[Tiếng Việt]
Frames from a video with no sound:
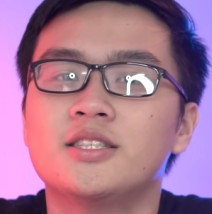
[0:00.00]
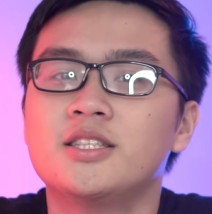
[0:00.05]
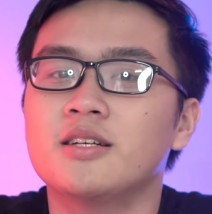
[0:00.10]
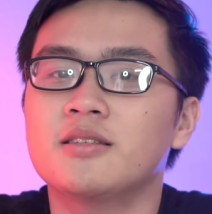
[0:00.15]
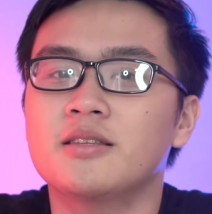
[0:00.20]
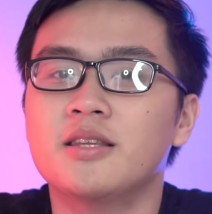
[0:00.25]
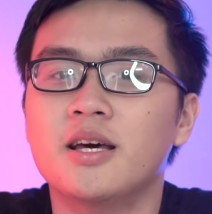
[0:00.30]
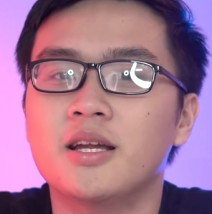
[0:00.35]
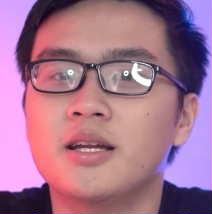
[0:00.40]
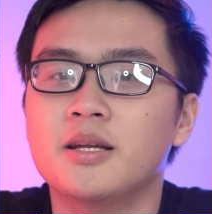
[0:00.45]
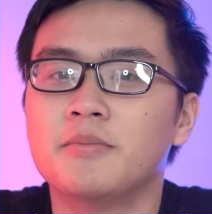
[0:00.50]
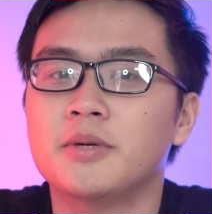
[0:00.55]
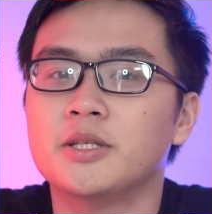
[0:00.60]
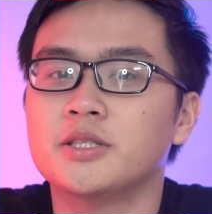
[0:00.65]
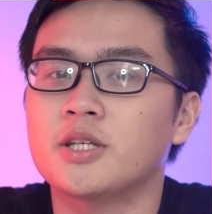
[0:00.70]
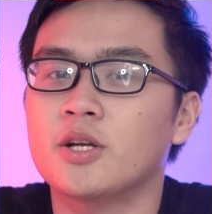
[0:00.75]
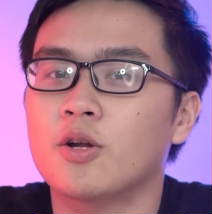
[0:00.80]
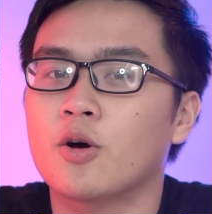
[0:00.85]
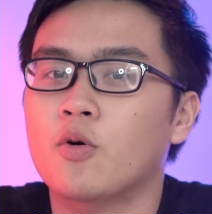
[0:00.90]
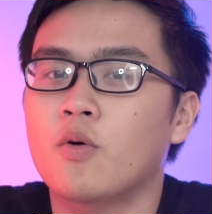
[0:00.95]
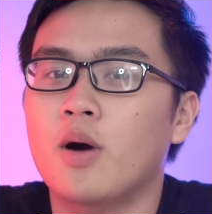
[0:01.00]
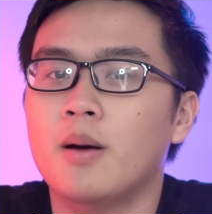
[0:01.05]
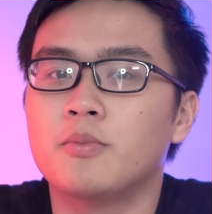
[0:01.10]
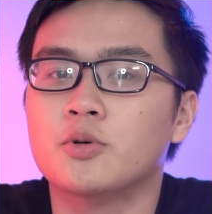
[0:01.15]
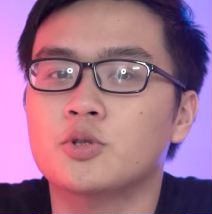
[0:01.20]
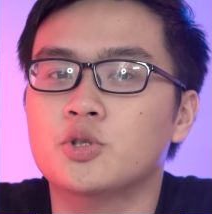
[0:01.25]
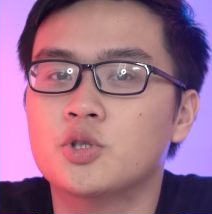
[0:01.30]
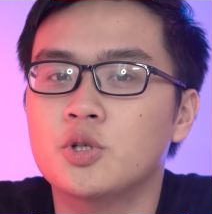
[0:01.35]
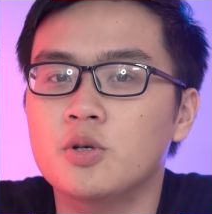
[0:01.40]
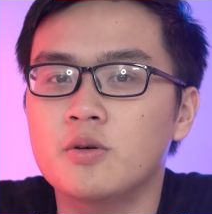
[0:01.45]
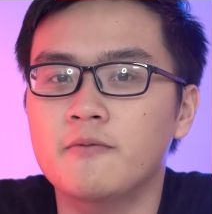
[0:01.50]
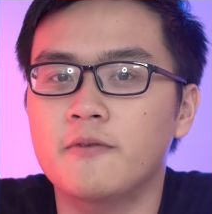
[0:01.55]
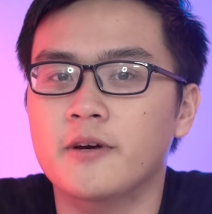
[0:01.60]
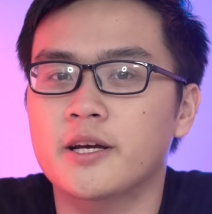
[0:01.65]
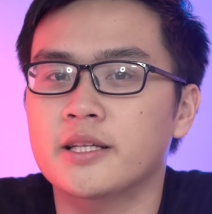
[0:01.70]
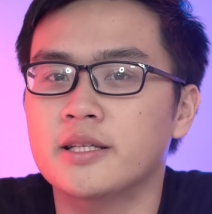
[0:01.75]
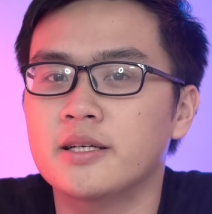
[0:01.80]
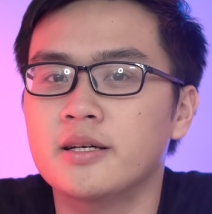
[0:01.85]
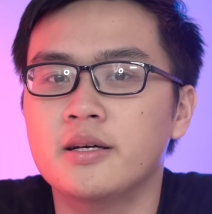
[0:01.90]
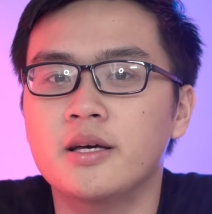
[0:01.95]
Trước tiên thì mình sẽ nói qua một chút về
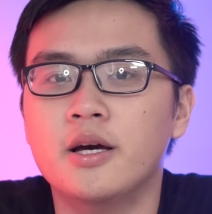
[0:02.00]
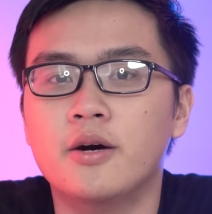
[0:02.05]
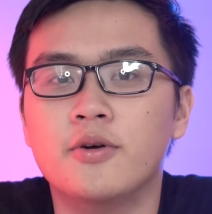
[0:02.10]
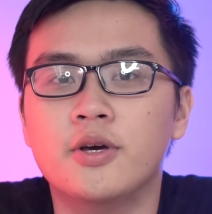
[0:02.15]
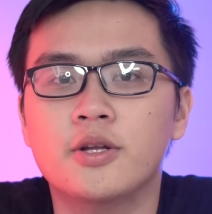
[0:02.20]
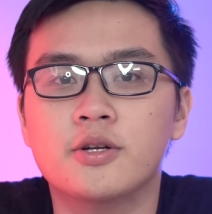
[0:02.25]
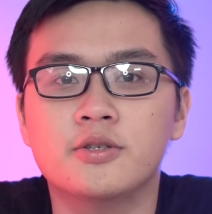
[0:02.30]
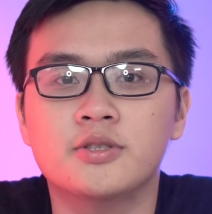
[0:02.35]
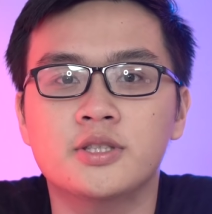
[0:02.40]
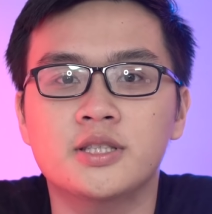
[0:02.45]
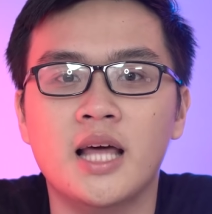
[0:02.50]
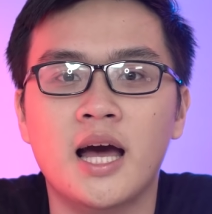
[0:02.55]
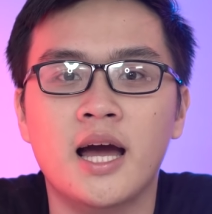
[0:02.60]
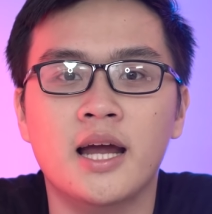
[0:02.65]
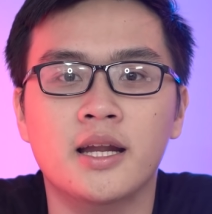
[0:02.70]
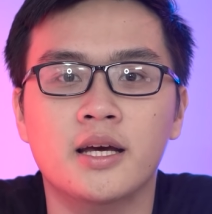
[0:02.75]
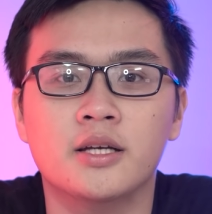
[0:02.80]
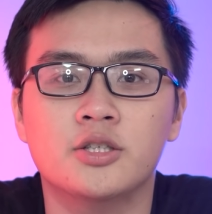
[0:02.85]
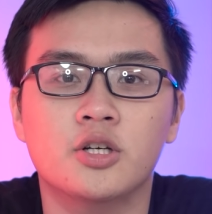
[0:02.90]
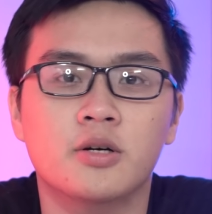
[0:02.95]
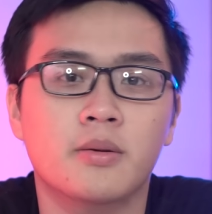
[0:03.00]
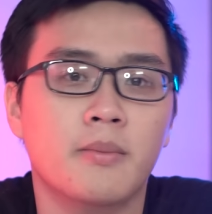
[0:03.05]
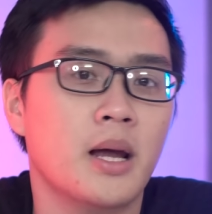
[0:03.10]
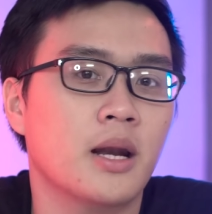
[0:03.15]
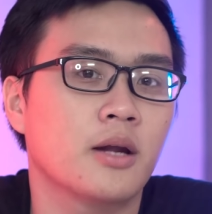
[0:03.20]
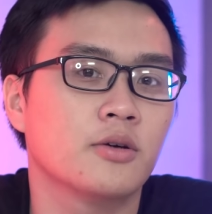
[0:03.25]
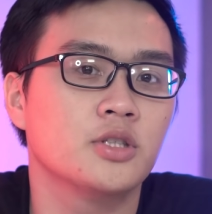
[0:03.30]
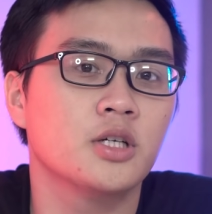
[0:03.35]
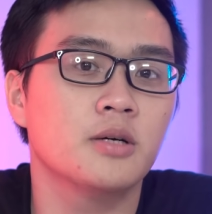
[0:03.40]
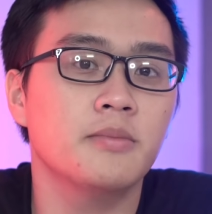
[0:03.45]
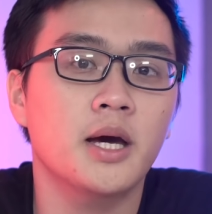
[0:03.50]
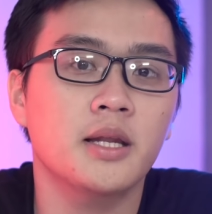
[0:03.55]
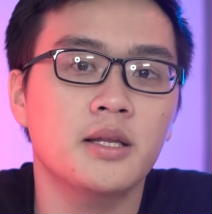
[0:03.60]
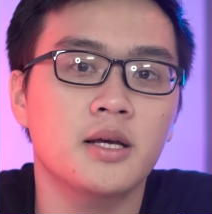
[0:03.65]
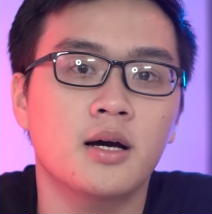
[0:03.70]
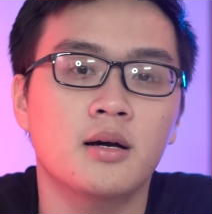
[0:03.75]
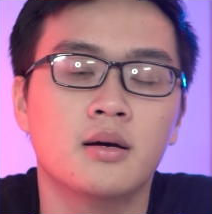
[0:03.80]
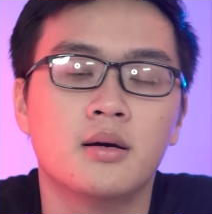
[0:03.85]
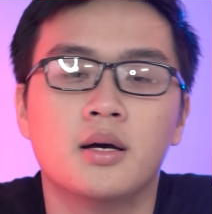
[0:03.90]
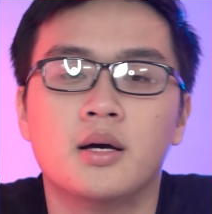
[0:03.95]
cái thương hiệu InnoStyle này cho các bạn nào chưa biết
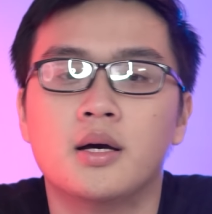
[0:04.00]
nhé